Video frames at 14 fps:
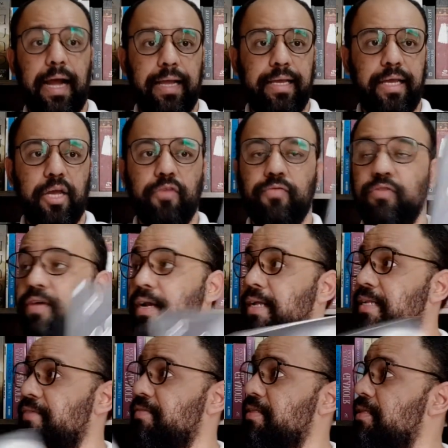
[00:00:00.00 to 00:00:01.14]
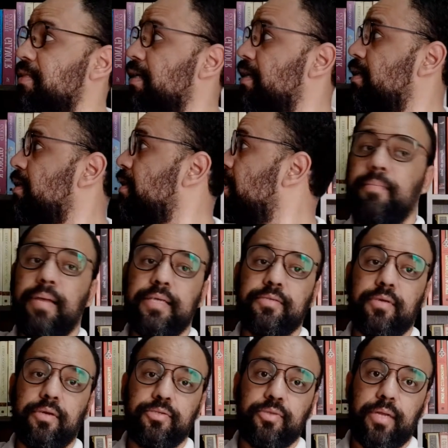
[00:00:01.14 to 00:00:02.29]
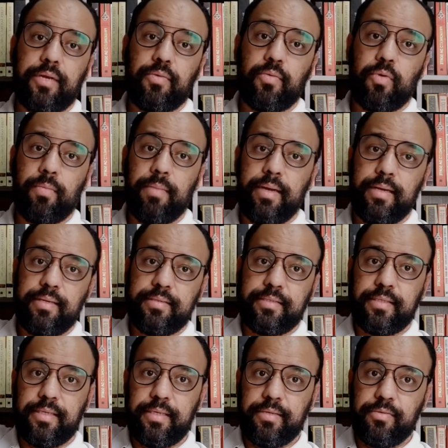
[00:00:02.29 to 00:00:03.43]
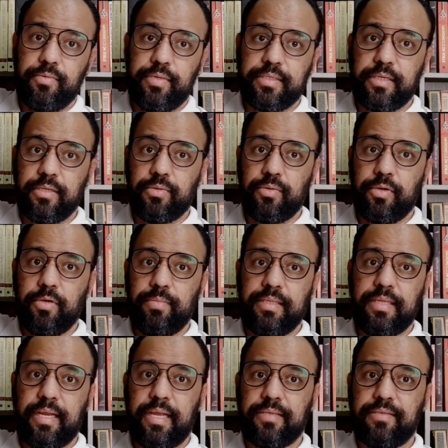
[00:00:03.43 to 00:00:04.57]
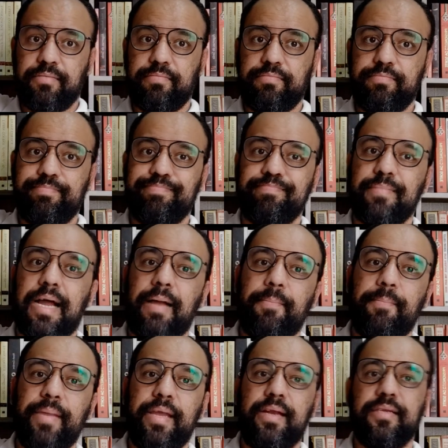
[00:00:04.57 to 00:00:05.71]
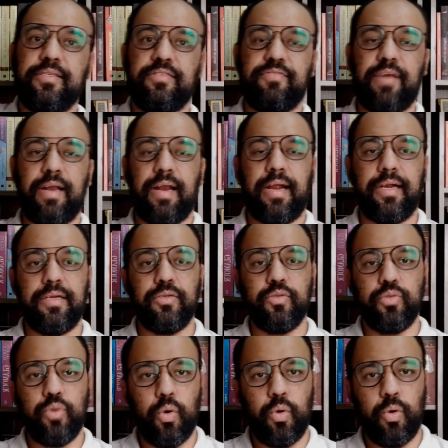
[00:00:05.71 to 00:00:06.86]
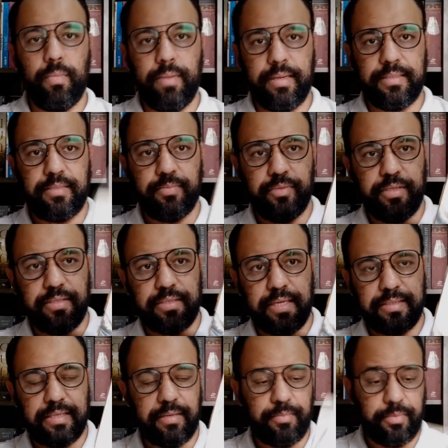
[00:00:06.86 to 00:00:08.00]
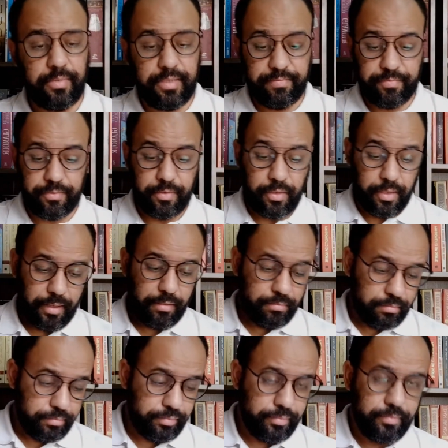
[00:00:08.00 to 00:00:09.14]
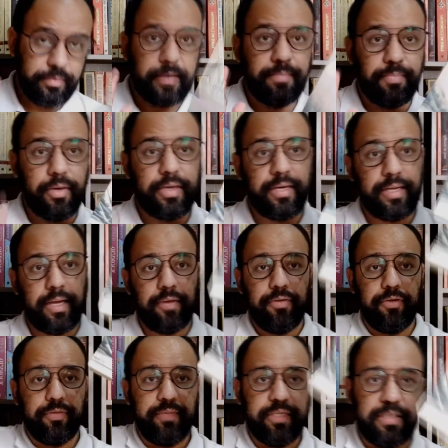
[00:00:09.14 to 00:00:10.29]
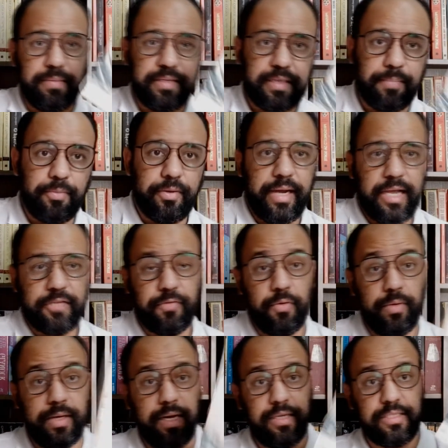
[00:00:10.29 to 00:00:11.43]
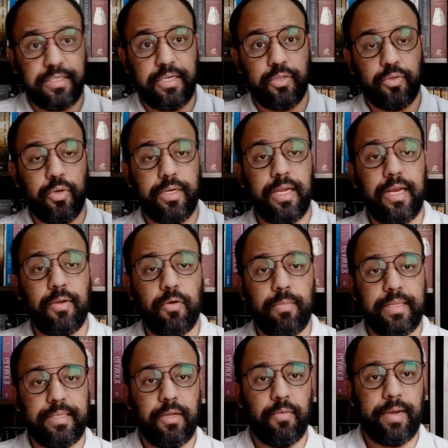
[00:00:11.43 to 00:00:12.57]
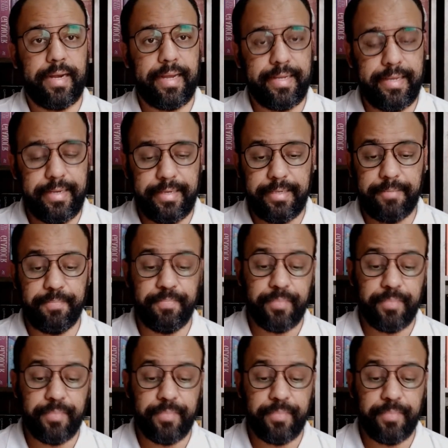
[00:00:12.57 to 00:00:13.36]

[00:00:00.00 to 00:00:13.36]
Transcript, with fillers: Aí eu vou falar da vida dele. Mas quando eu estou lendo um romance de, do escritor, eu me interesso em apenas falar do romance. Por isso que é sempre um livro. Então, o que importa aqui é que o Yukishima é japonês, foi um grande escritor e ele cometeu o arakiri.